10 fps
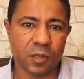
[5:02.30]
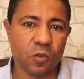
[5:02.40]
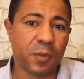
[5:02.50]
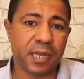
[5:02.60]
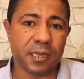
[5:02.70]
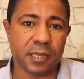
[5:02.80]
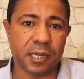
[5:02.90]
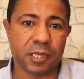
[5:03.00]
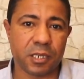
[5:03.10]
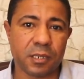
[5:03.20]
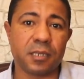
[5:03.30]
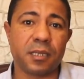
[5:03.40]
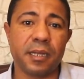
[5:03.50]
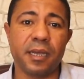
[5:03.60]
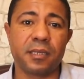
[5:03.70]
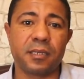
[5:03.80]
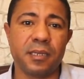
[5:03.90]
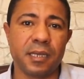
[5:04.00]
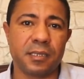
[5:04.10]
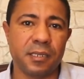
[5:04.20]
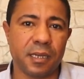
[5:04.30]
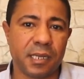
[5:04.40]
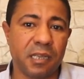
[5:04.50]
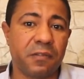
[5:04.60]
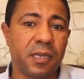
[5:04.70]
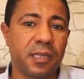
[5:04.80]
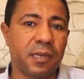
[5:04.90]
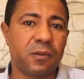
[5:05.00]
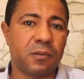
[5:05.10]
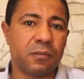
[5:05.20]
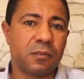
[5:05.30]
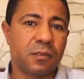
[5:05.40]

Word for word: وما كيعطيش تصريحات سياسيه كيف كيديروا